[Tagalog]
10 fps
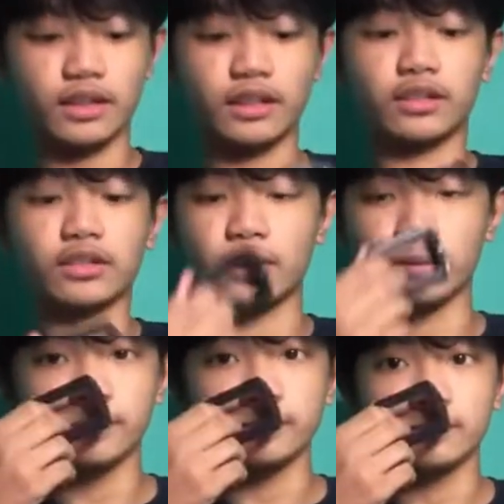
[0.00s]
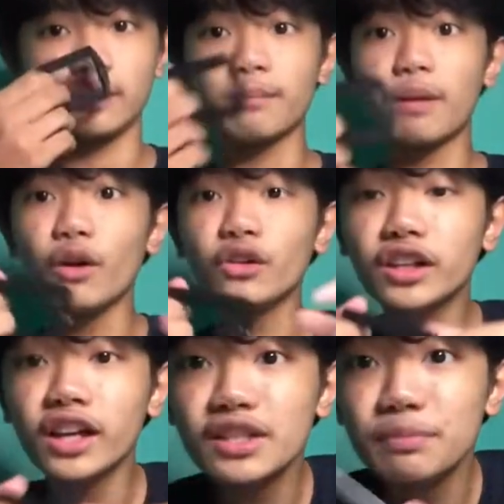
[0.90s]
Ito siya. Ang bango niya,
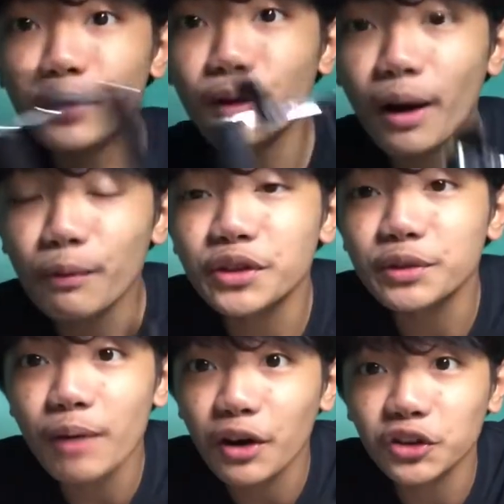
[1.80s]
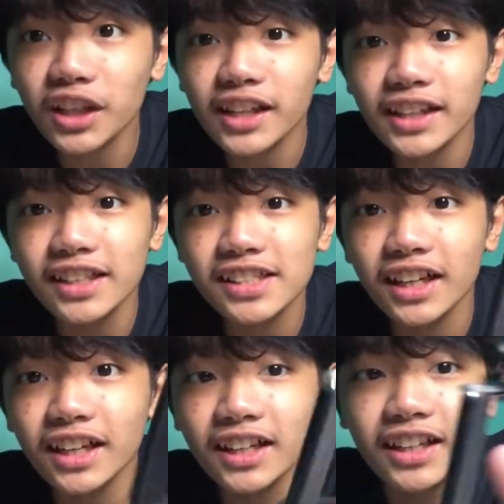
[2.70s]
guys. Ang bago talaga
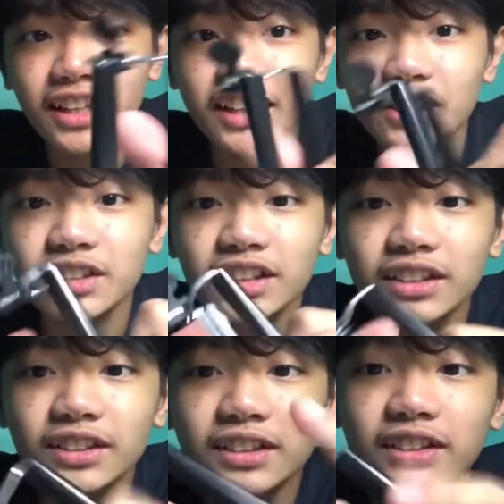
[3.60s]
siya. Ito siya, oh.